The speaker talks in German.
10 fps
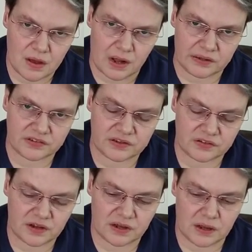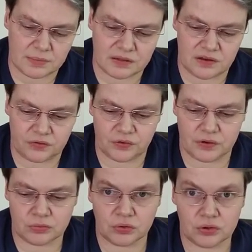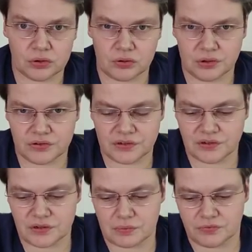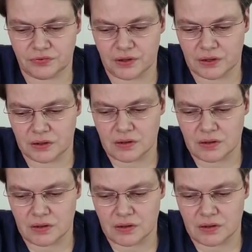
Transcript: Als ich das Sakrament der Firmung gültig empfing,